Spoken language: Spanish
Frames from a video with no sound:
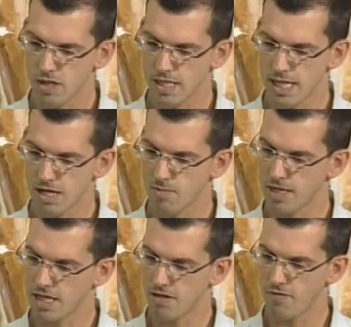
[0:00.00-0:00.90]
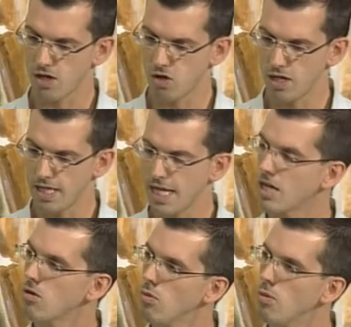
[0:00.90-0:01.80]
eh, de la comarca de Ferrol, eh,
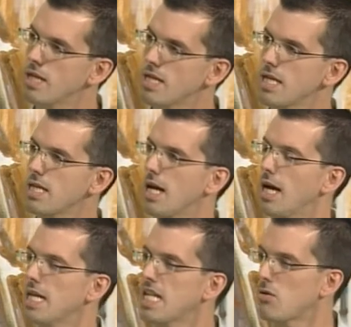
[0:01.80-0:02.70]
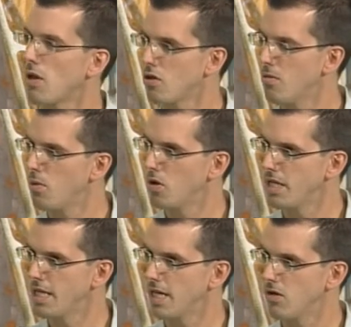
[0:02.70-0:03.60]
Ana, ¿cómo ves esa, situación
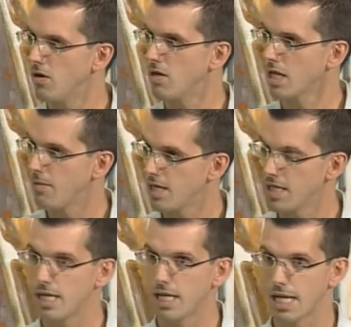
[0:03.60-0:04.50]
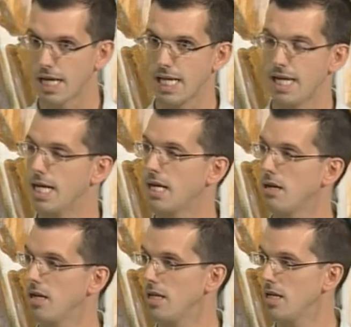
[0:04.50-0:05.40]
política? ¿no? Ahora que hablas de
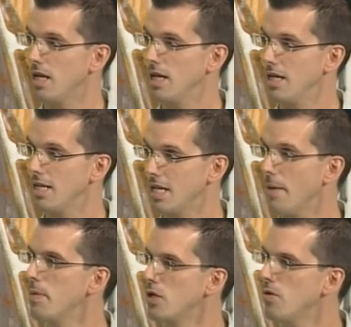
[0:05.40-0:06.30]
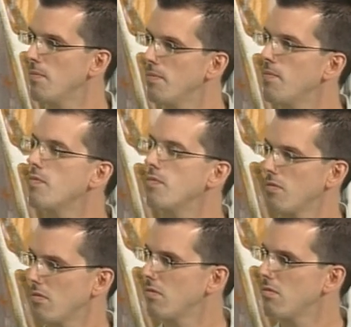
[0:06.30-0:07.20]
regenerar esa. pues exactamente igual.
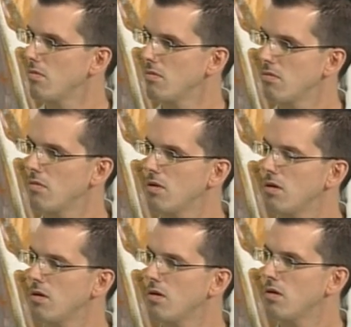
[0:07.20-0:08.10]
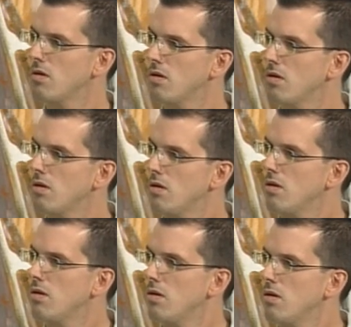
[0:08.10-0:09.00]
Mm. En el ámbito
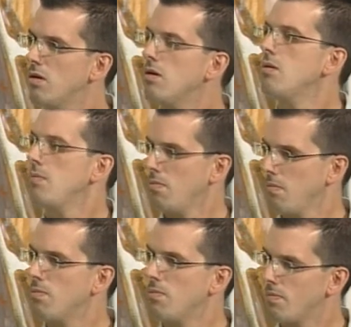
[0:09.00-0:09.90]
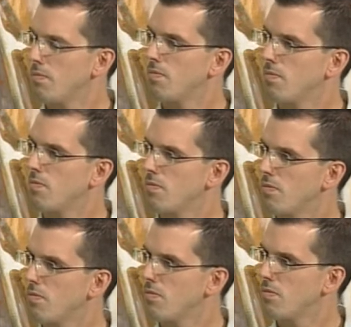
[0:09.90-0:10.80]
municipal o autonómico, la
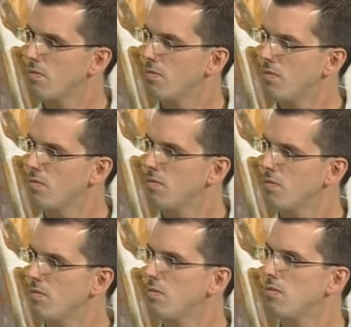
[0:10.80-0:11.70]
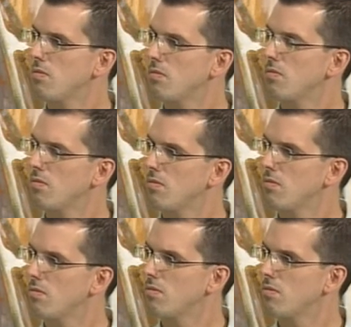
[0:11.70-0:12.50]
regeneración política es fundamental. Tiene